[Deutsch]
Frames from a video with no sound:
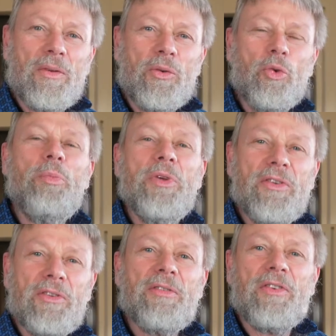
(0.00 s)
du
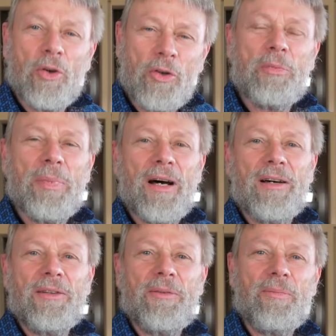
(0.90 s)
bist
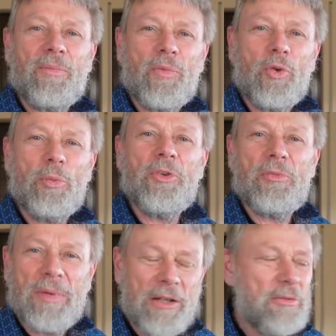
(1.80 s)
kostbar, du
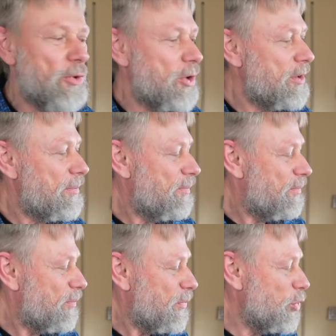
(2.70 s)
bist wertvoll,
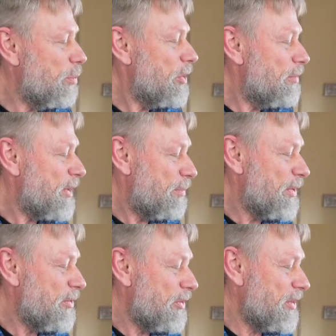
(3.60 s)
du bist was
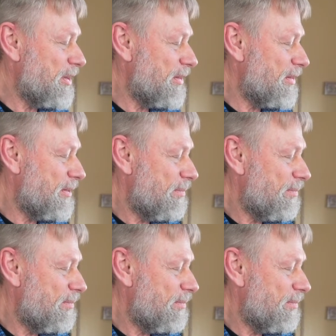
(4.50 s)
Besonderes.